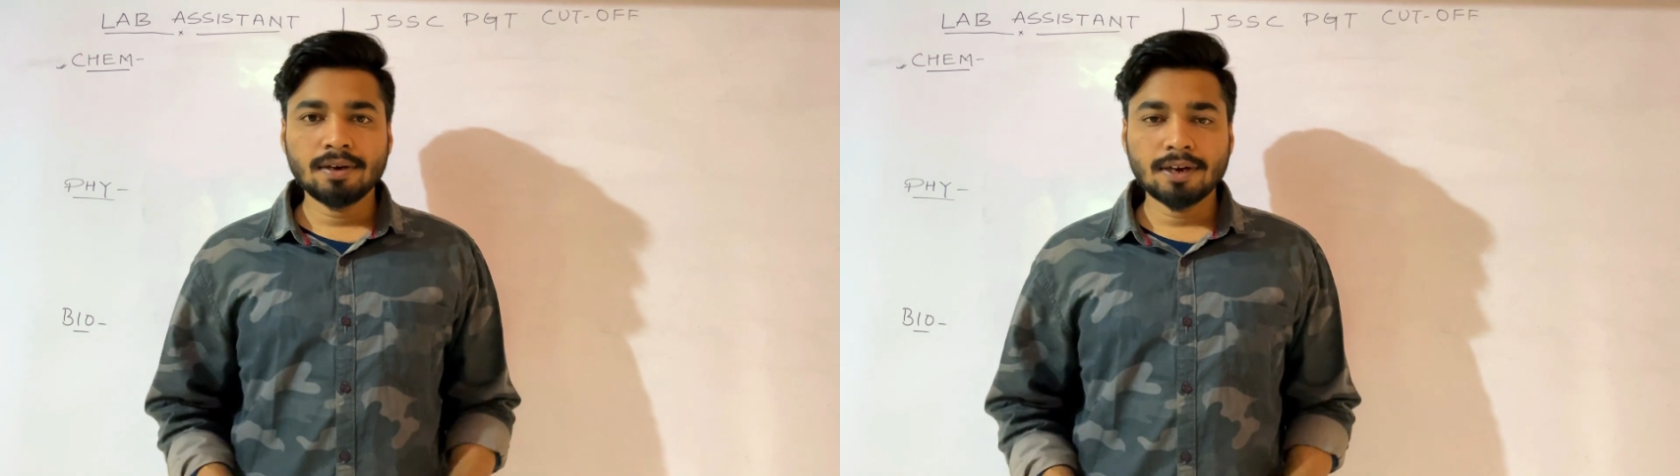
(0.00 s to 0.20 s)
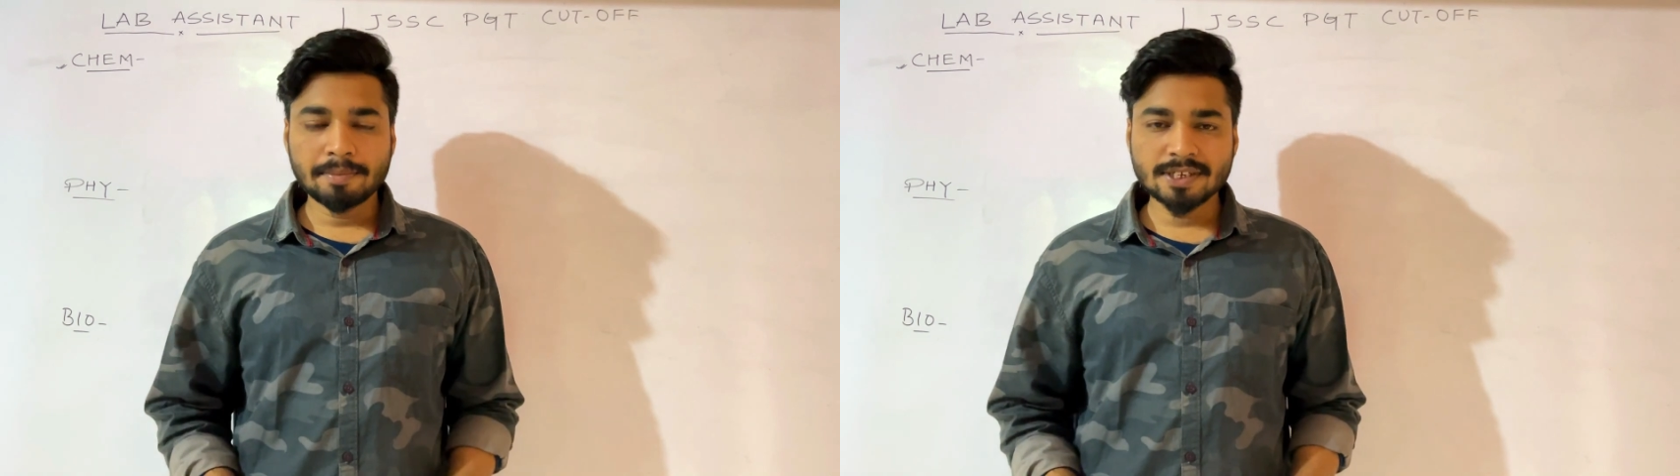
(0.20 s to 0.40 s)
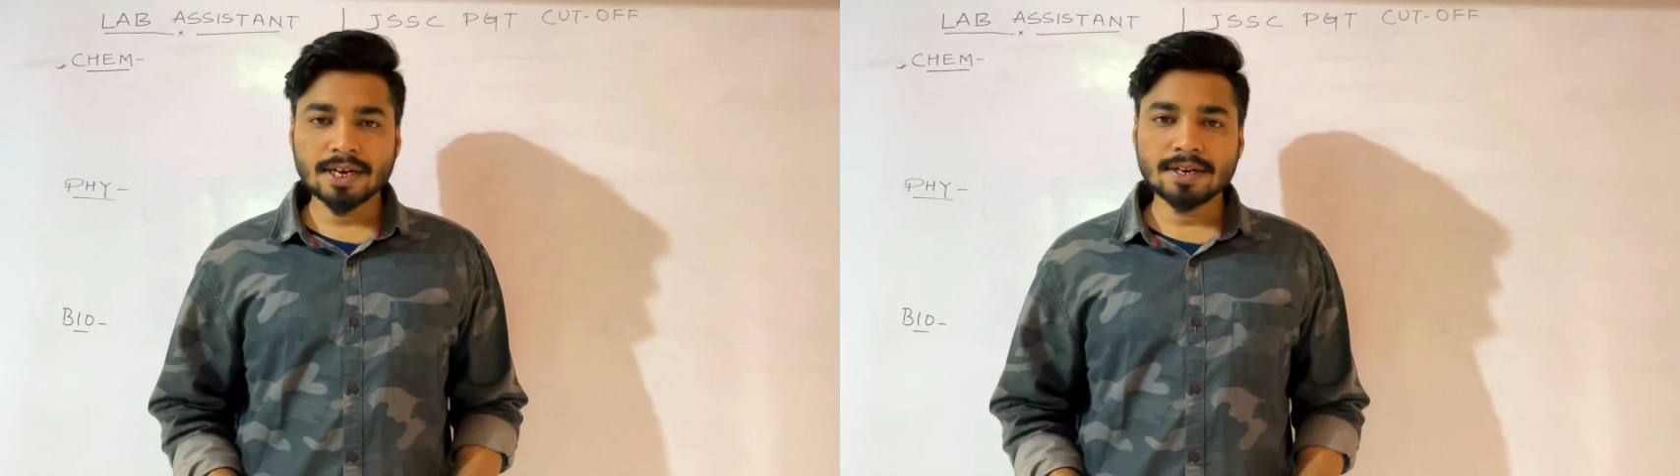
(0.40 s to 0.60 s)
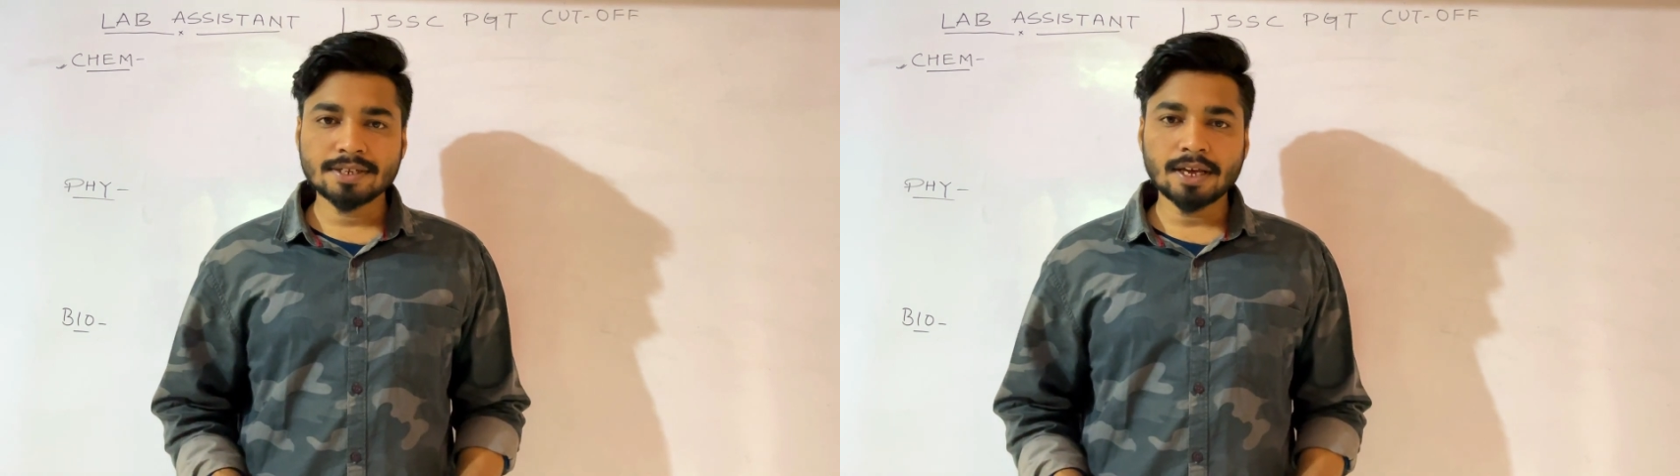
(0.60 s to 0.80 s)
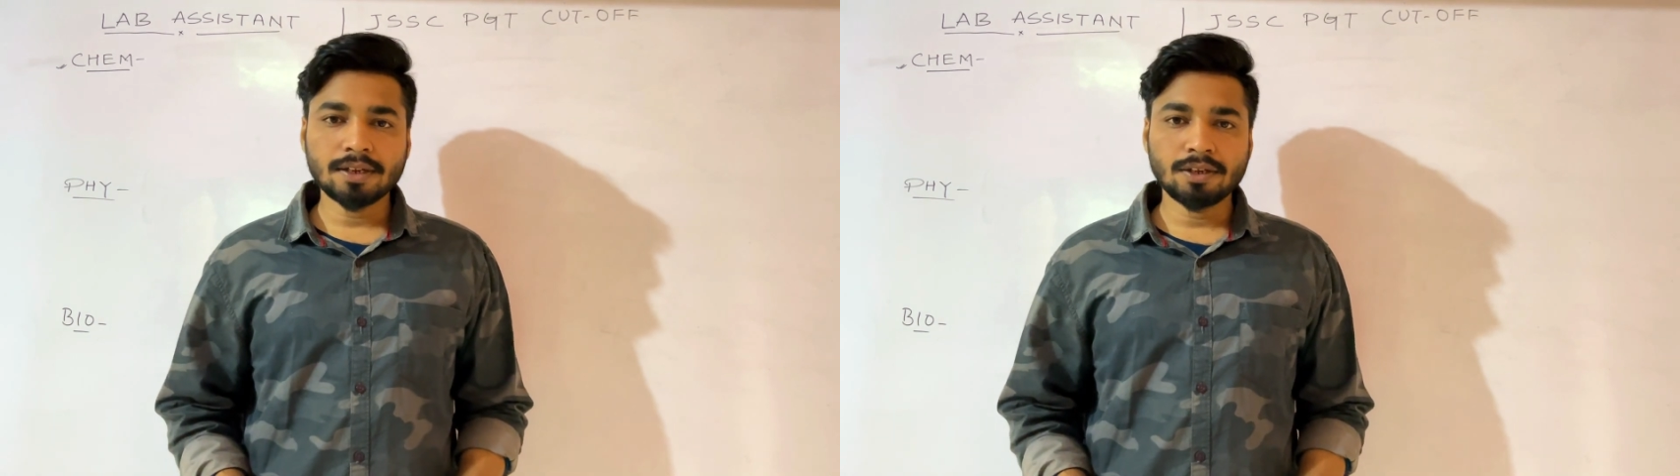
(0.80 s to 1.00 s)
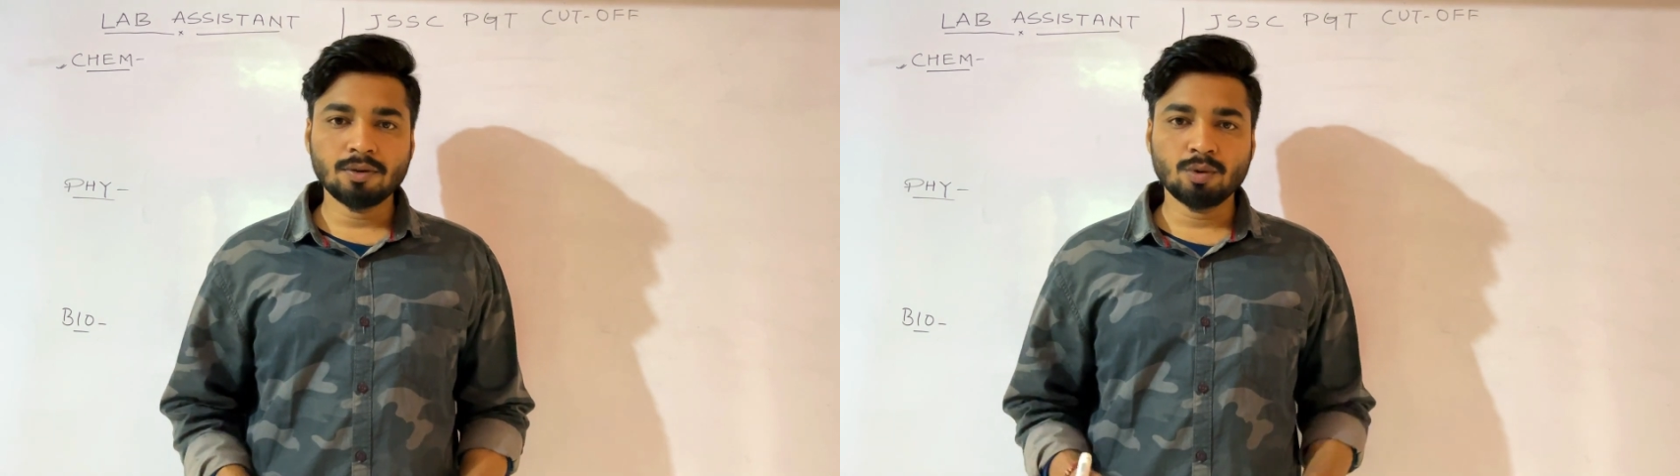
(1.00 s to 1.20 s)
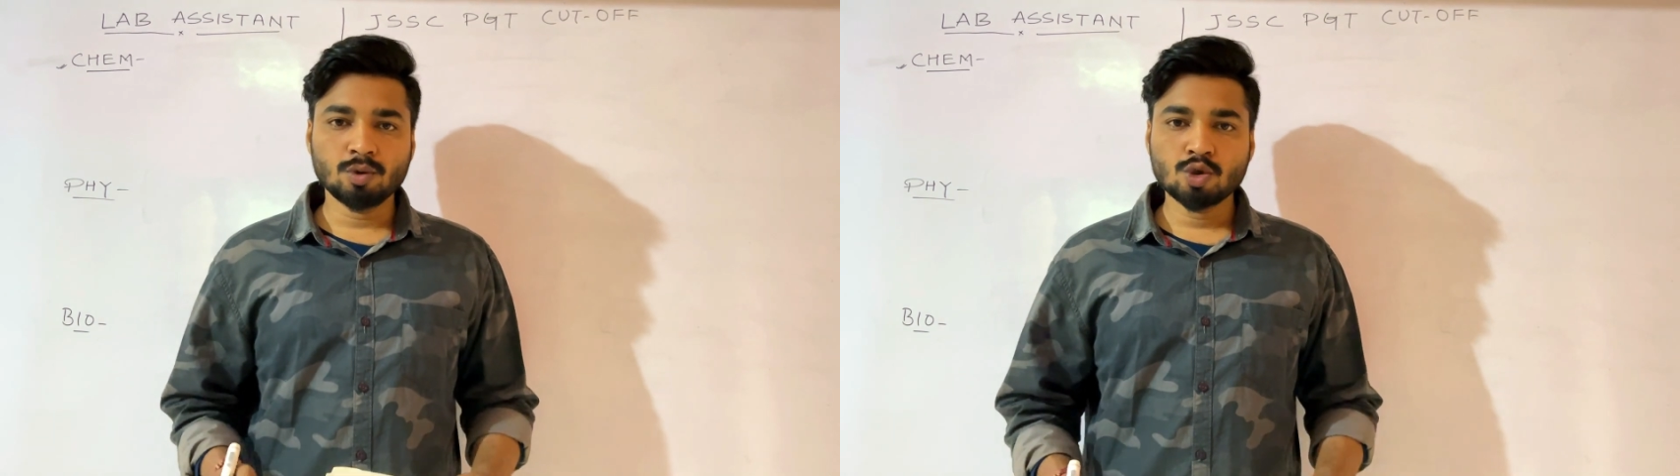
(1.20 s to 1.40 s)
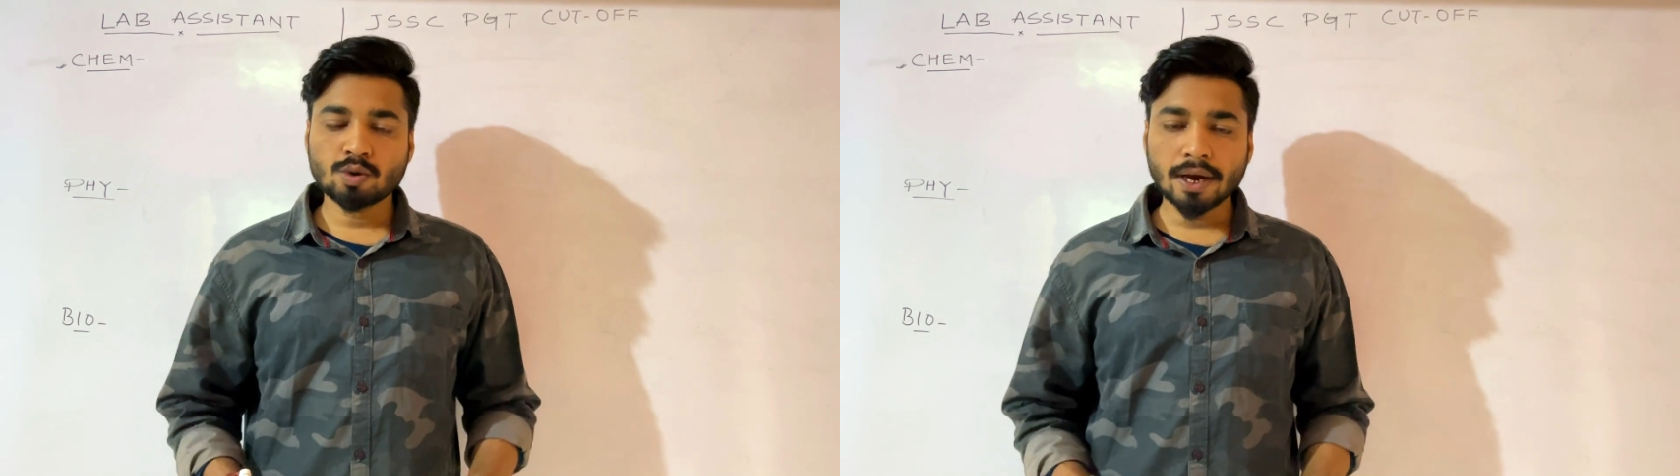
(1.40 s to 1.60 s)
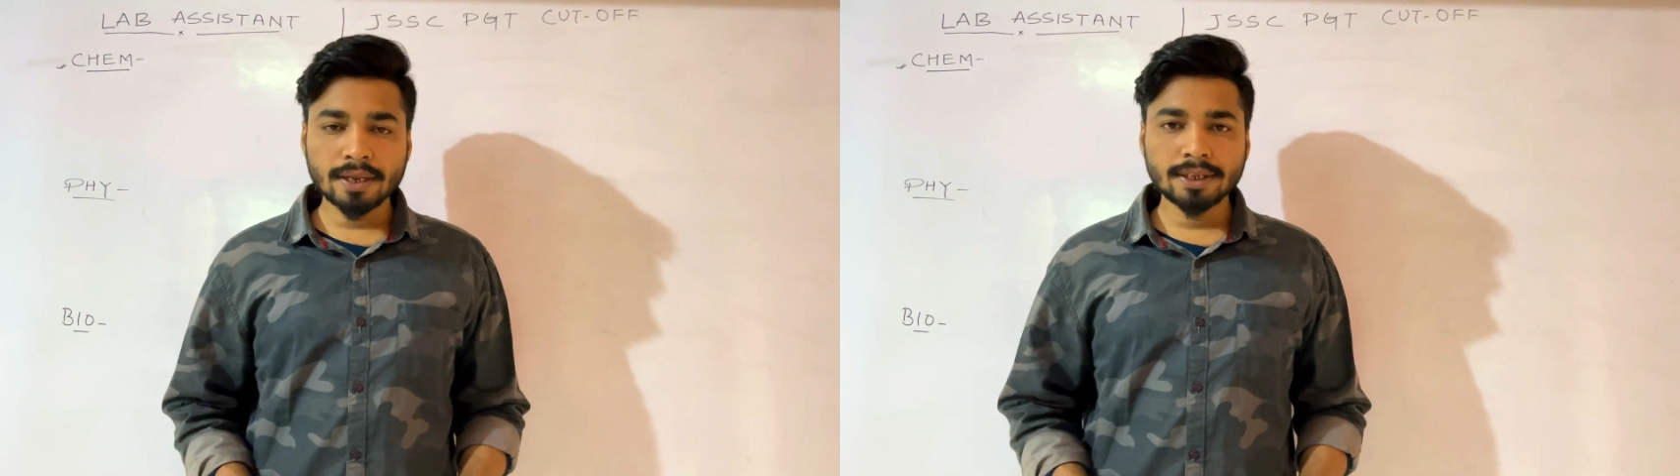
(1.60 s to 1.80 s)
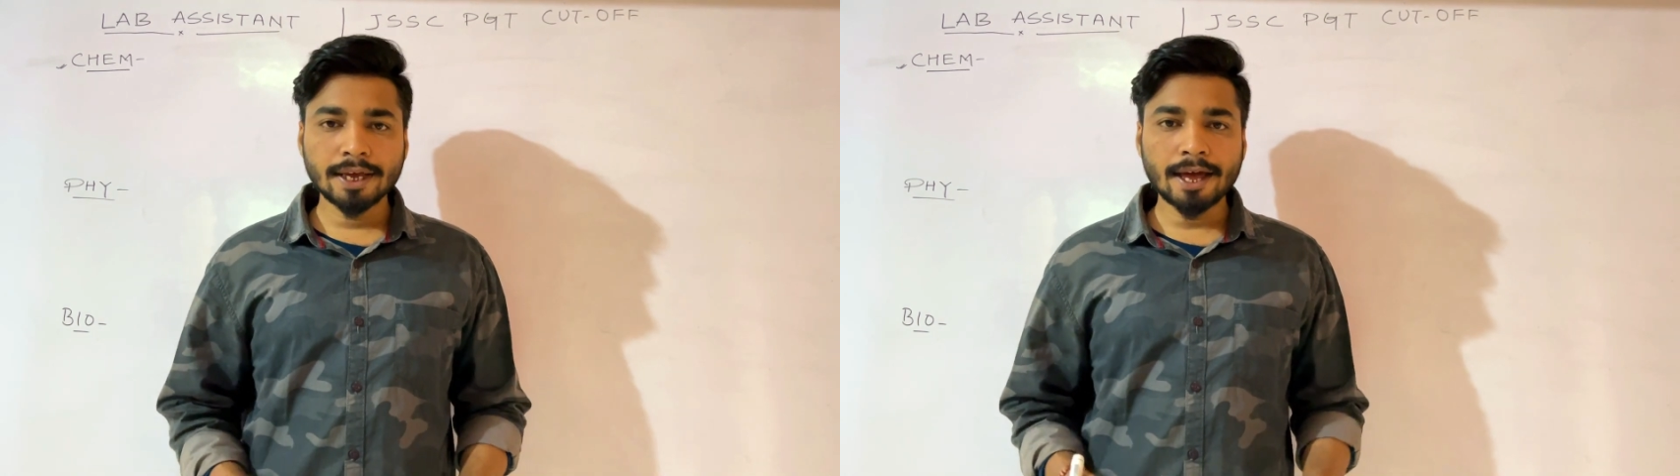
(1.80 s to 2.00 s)
नमस्कार साथियों
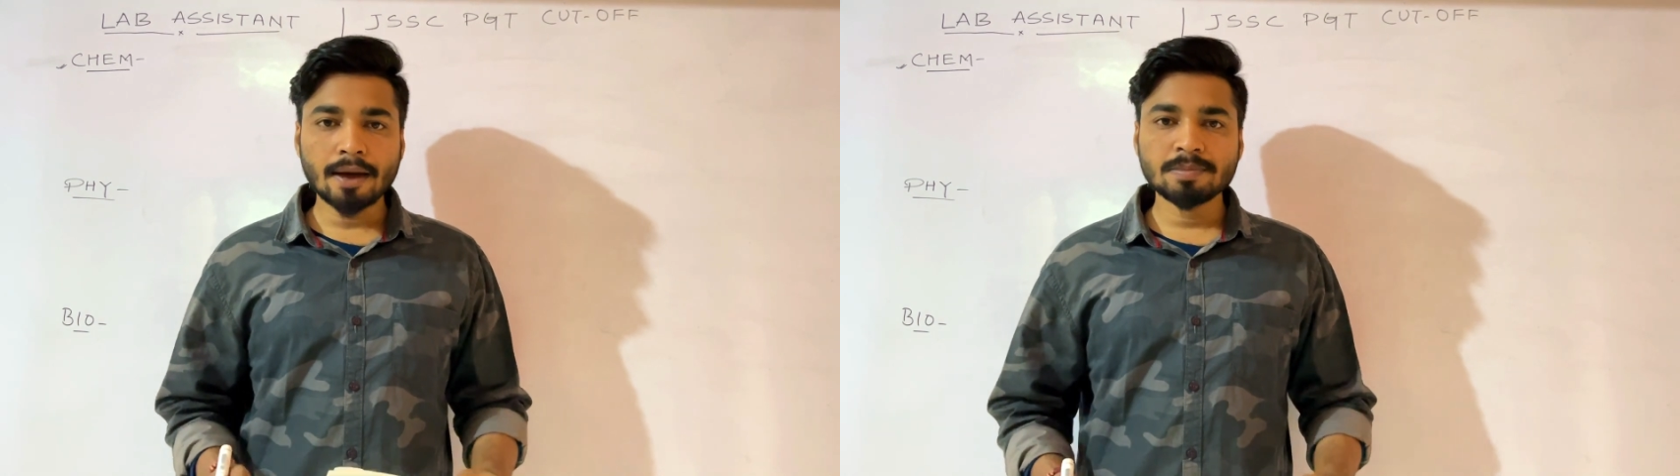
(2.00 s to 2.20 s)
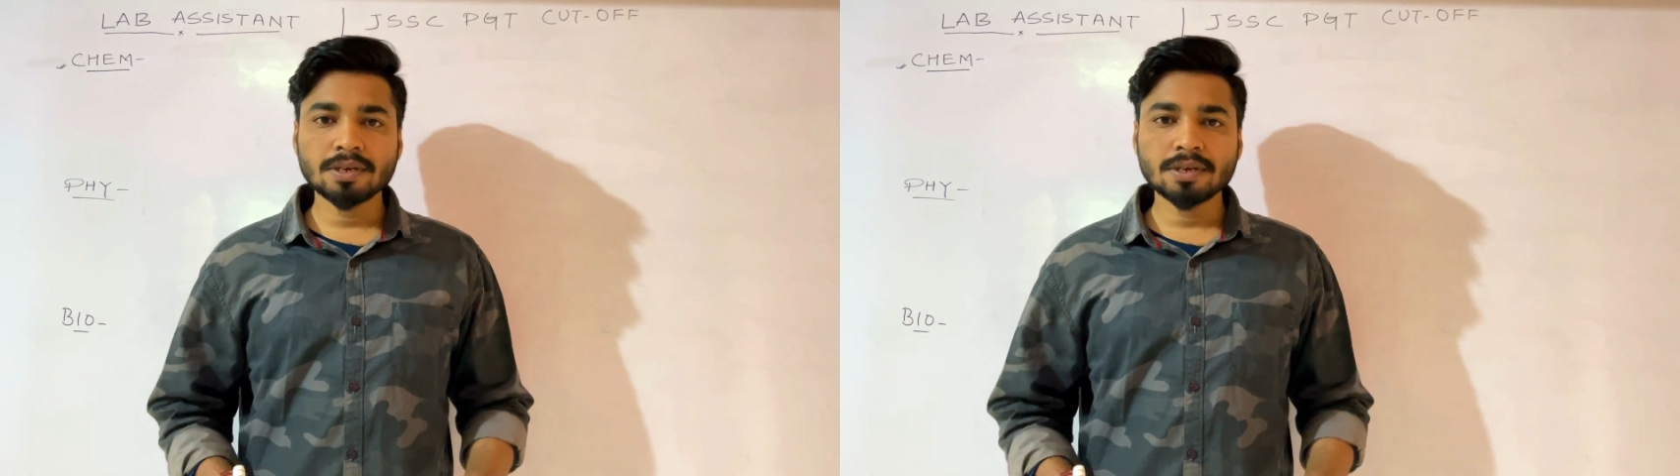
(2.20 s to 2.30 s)
स्वागत है आप